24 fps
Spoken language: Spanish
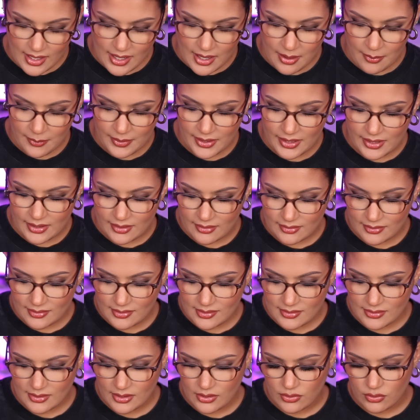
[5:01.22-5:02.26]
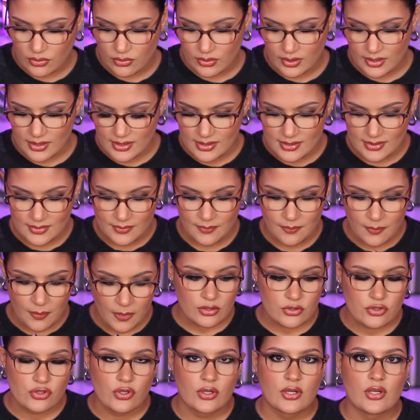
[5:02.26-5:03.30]
a ver, señores.
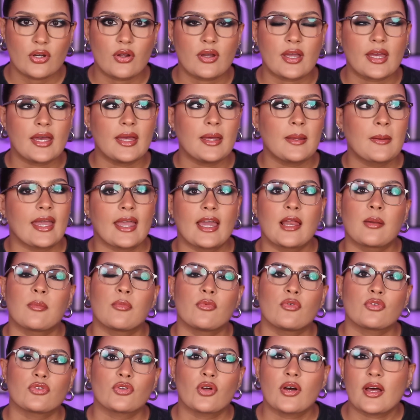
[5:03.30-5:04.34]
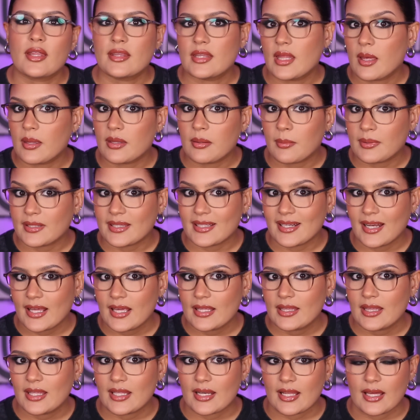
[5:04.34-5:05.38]
Yo creo que en el mundo, de, manera
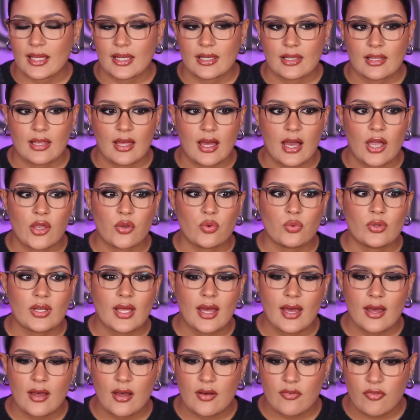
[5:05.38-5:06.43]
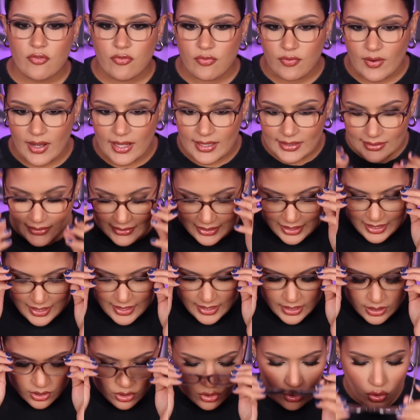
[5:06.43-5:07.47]
general, hay una falta
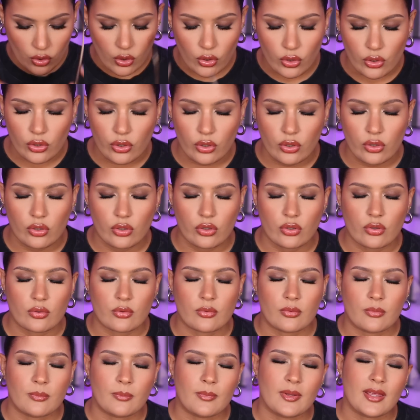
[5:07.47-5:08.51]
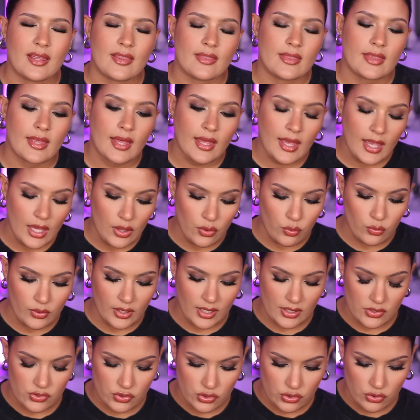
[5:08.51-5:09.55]
enorme de
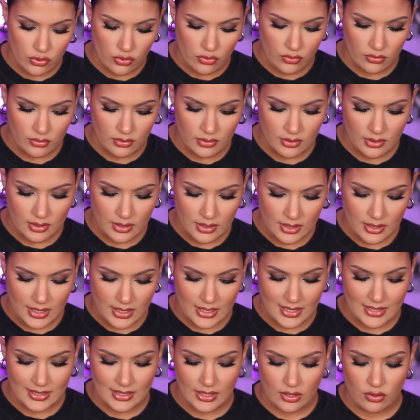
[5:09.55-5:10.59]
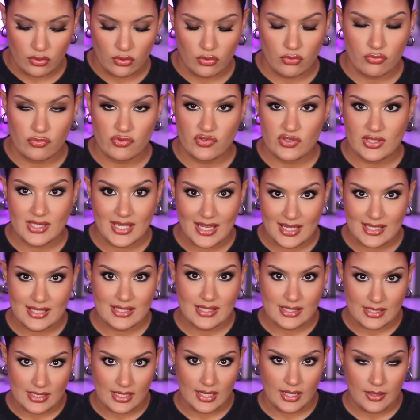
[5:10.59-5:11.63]
educación y de
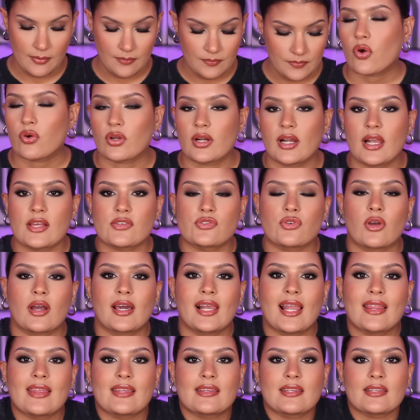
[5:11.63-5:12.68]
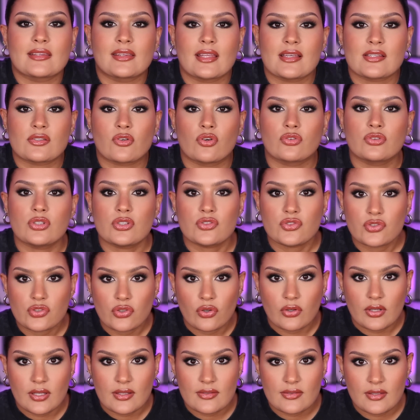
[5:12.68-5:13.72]
conciencia con relación a las distintas
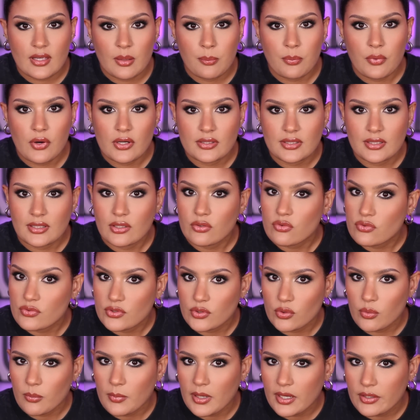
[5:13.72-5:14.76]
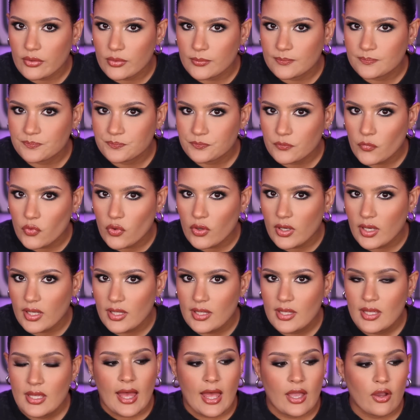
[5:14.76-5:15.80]
condiciones que puede tener un ser humano. ¿ok?
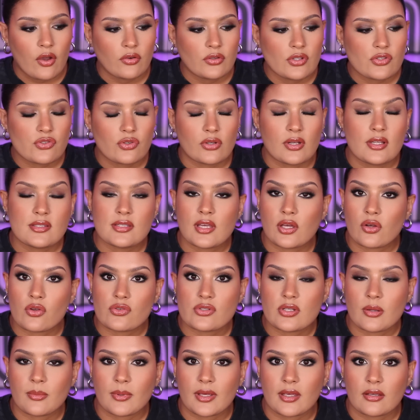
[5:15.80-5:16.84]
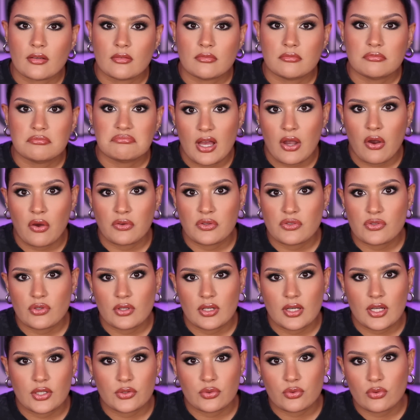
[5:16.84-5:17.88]
Hay condiciones que no se ven, hay
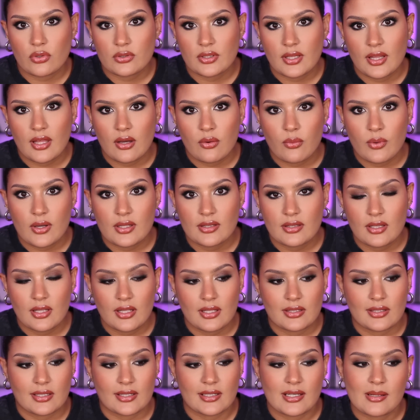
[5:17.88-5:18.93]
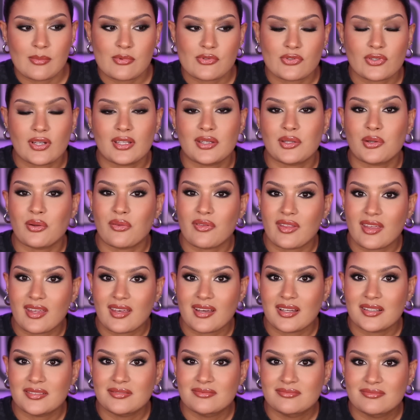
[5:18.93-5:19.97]
condiciones que tú no te das cuenta hasta que la persona te lo
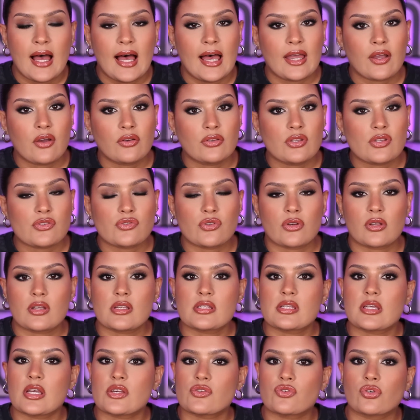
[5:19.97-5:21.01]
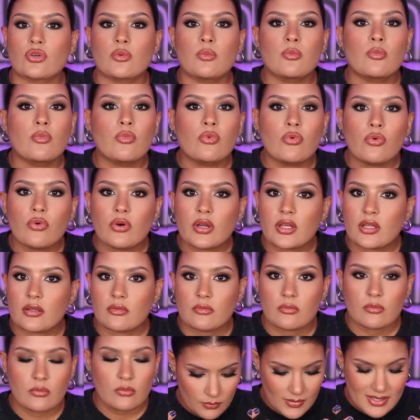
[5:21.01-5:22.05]
diga. Hay condiciones que son
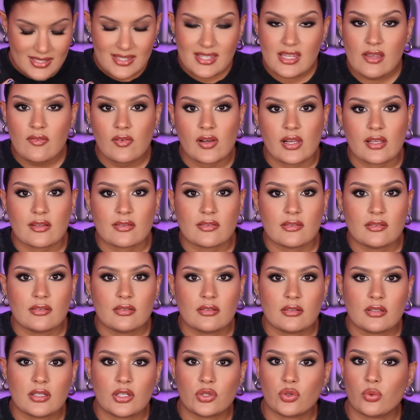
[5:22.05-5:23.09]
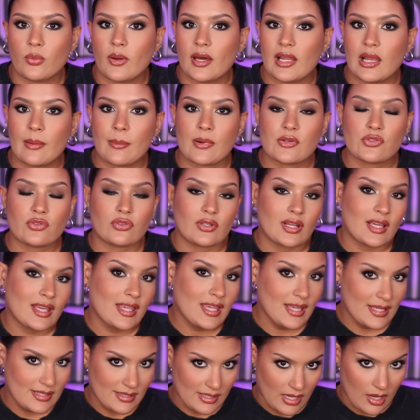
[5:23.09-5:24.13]
muy visibles, que tú vas a la persona
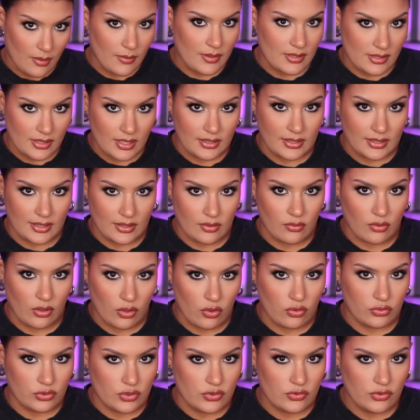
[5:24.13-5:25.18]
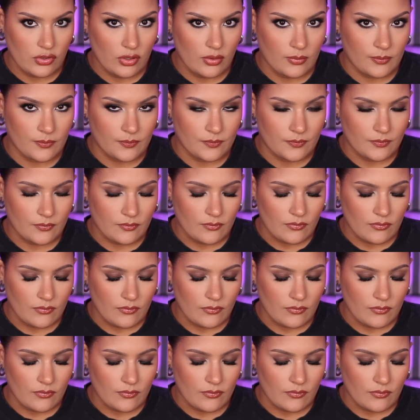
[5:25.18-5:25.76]
y sabes que tiene una condición.